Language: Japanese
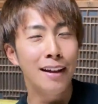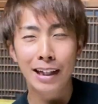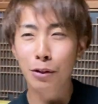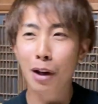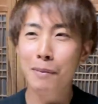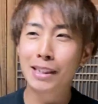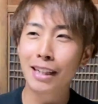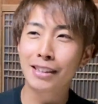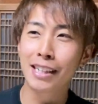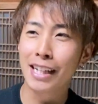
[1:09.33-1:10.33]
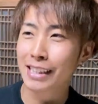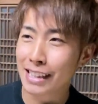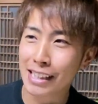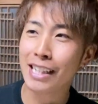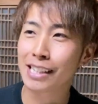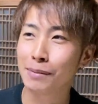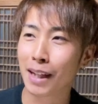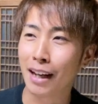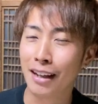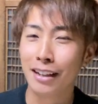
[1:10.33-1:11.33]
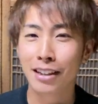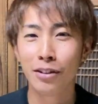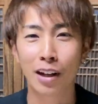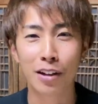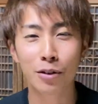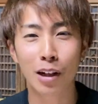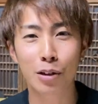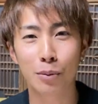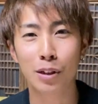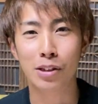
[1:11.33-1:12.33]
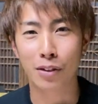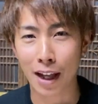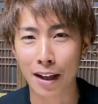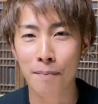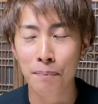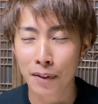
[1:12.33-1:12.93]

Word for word: 人がめちゃくちゃ優しいですみたいなっていうのがよくあると思うんですよね。